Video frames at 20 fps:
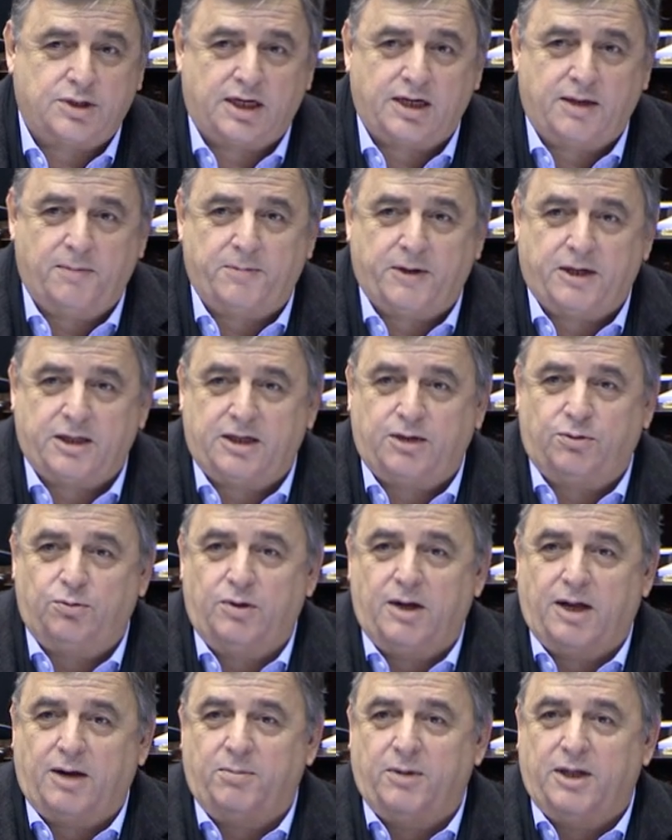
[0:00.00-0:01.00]
cosa que
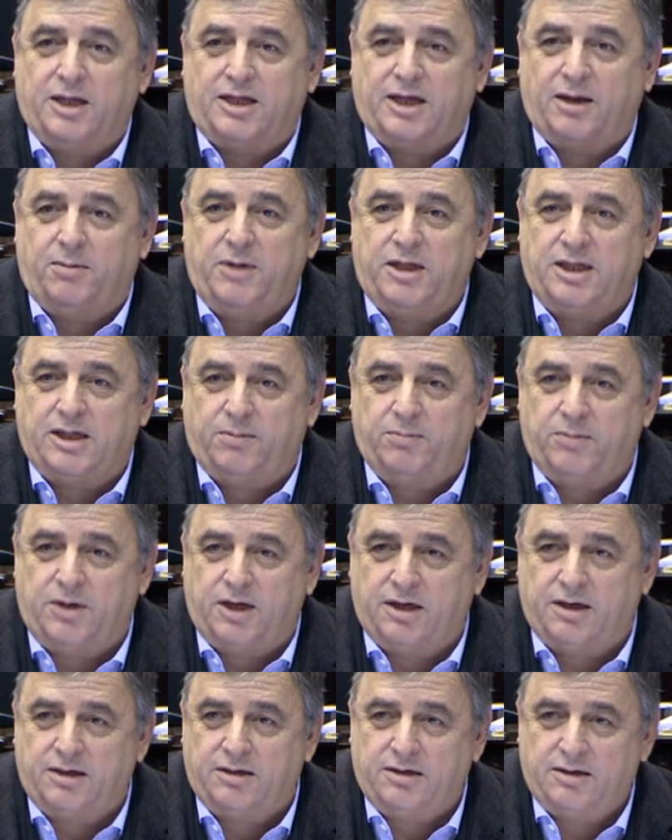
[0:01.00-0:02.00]
particularmente a mí
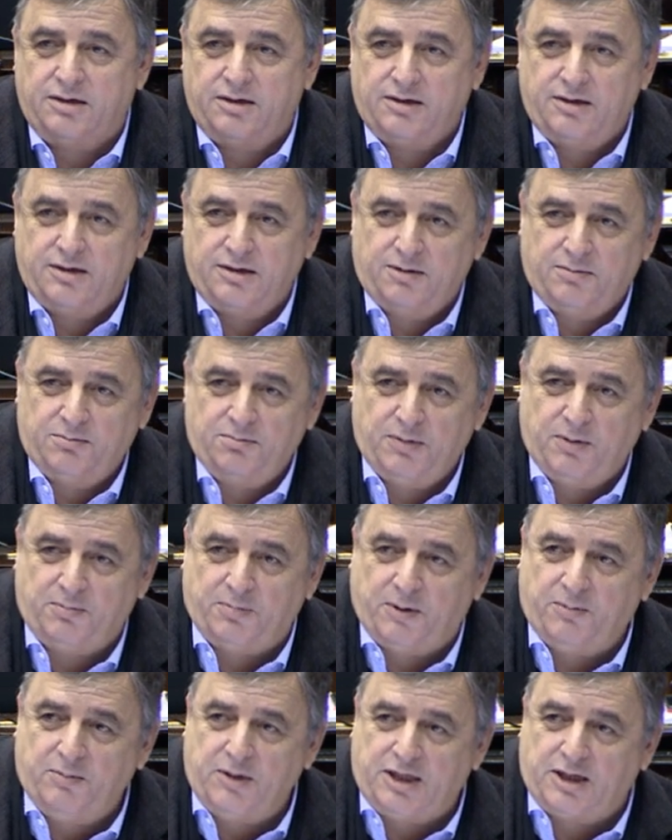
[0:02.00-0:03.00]
también
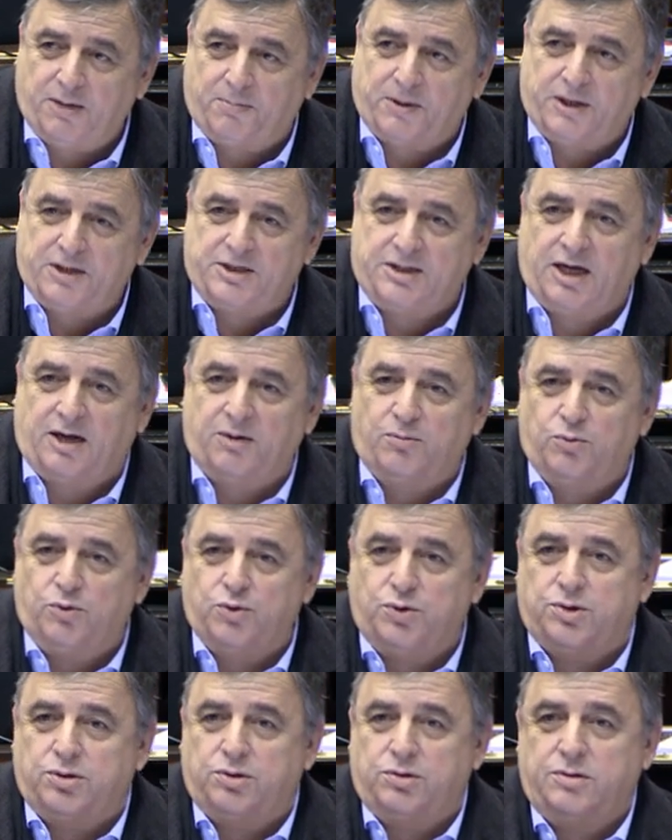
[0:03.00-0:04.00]
me permite
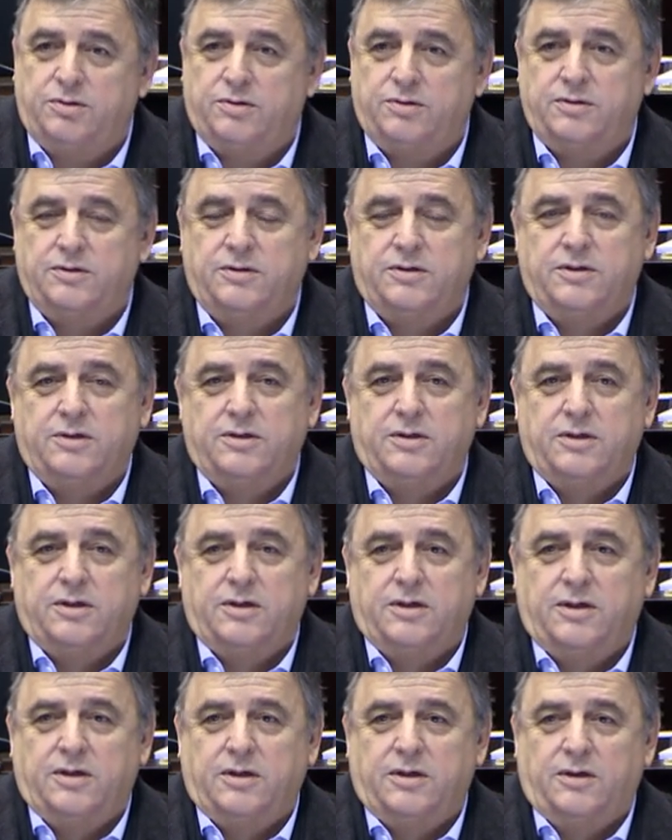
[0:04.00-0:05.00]
apreciar mucho
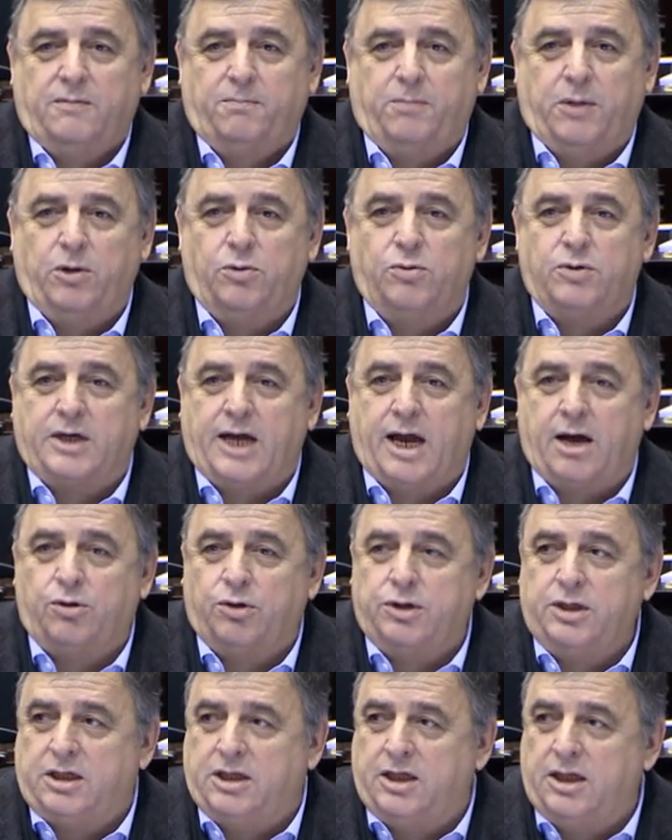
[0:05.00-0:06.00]
pero un
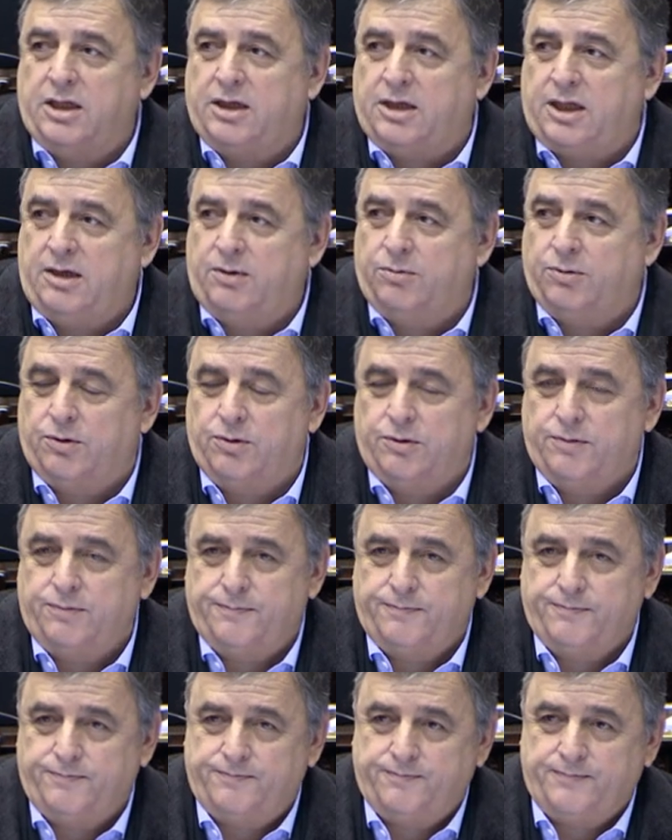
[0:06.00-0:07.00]
rasgo
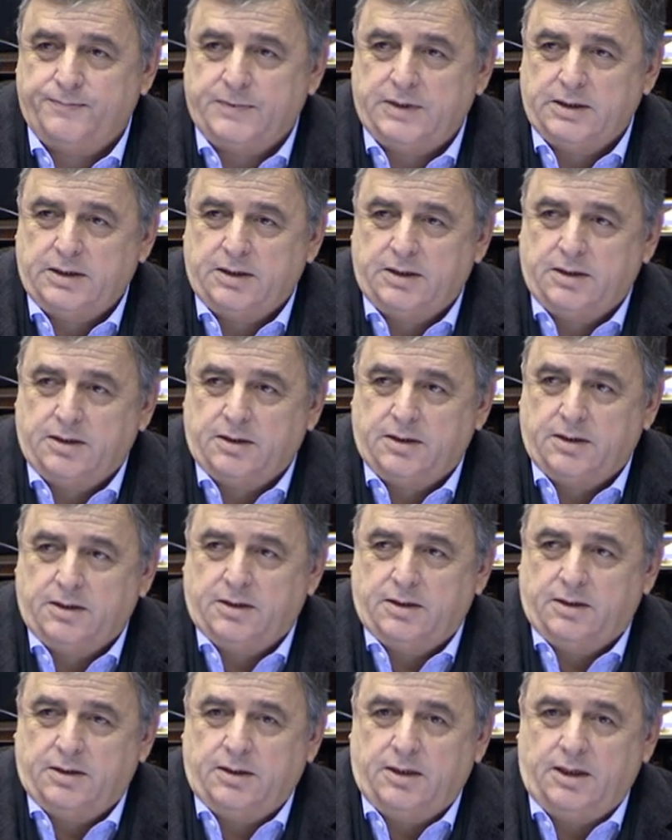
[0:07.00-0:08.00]
distintivo.
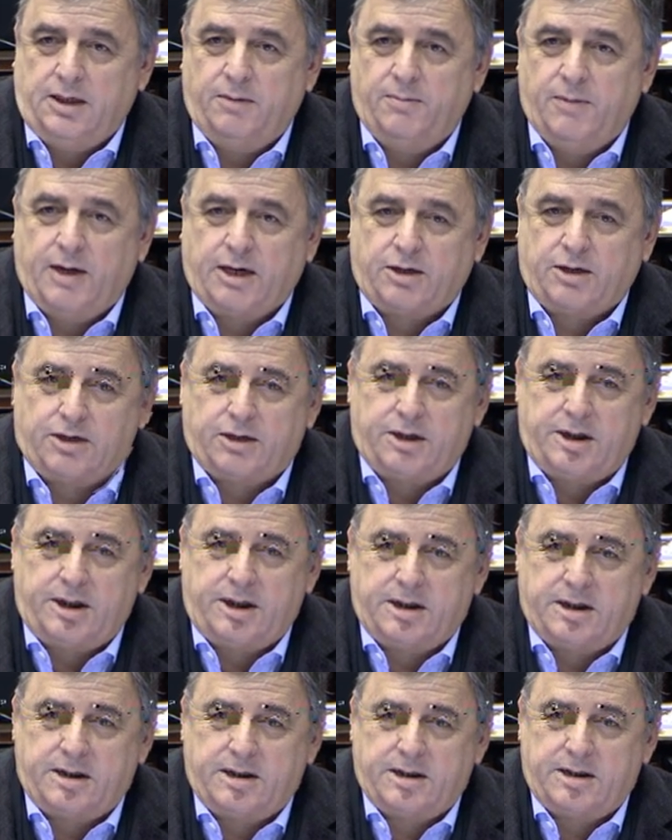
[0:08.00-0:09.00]
Irma
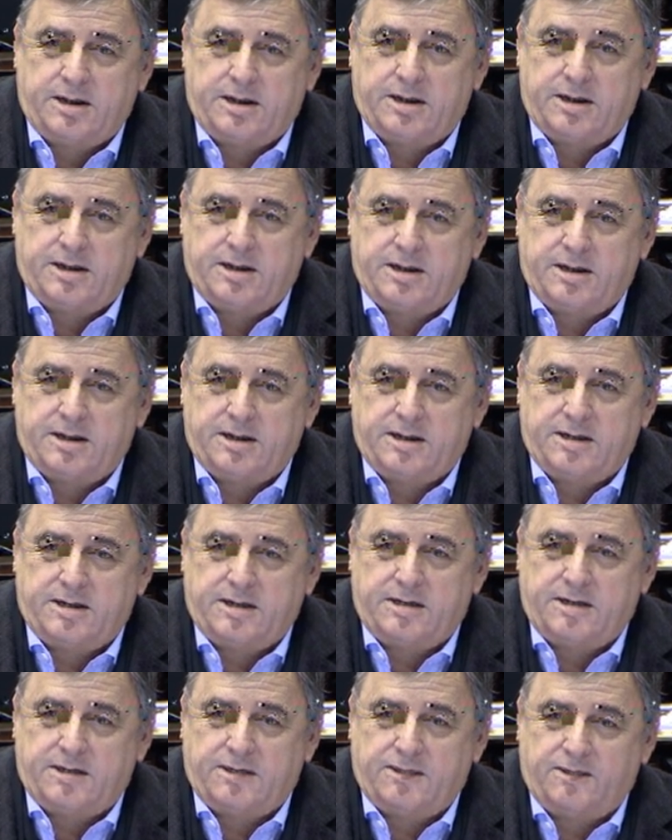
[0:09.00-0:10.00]
Roy
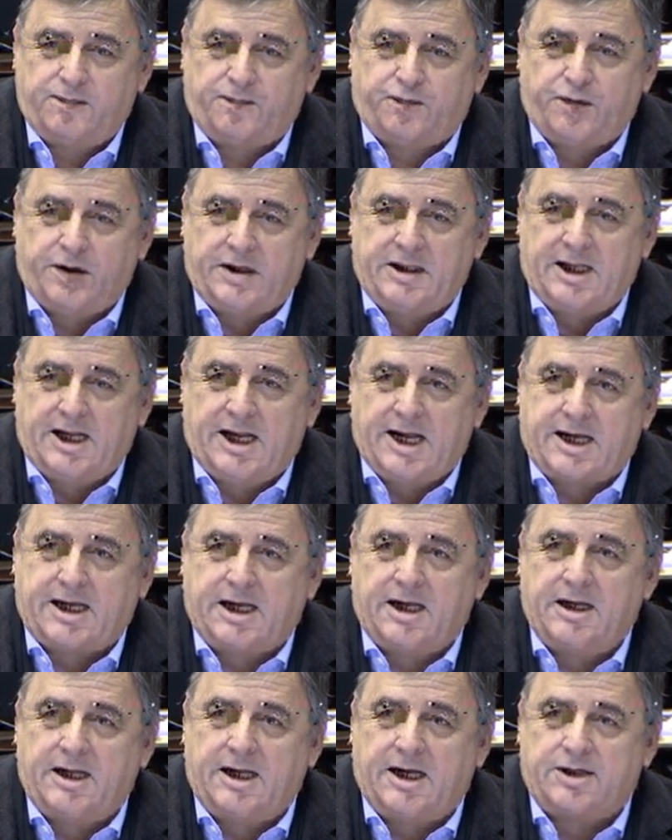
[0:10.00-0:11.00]
fue de
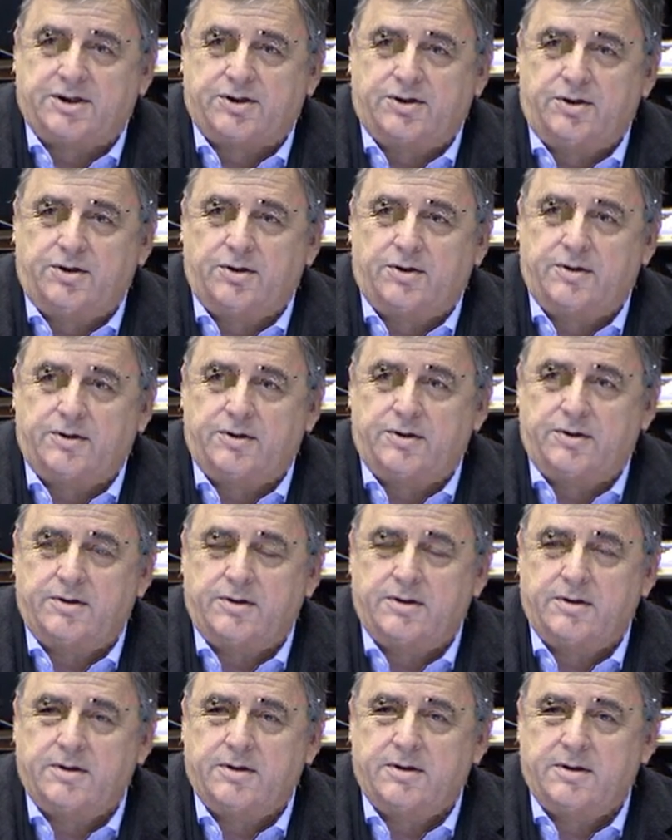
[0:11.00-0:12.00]
la
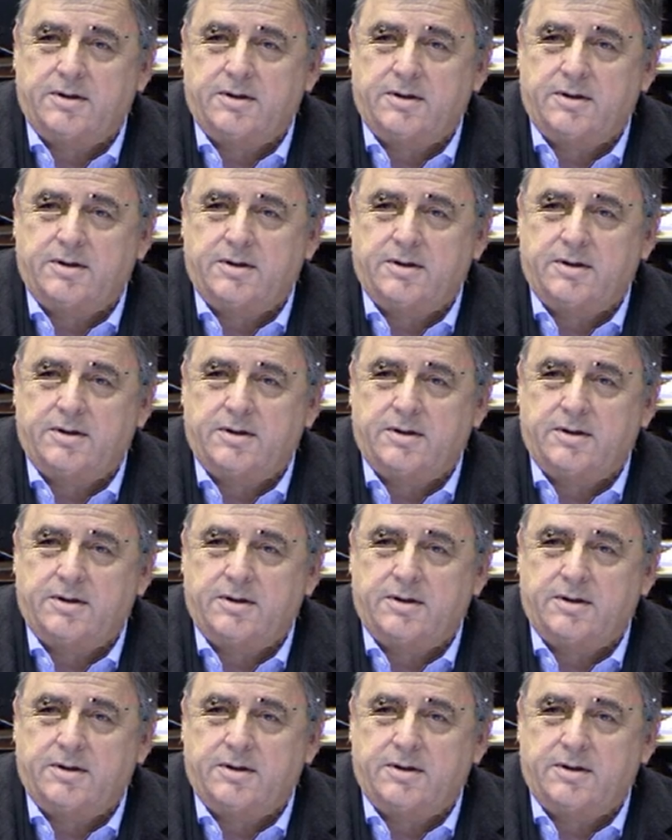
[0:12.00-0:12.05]
generación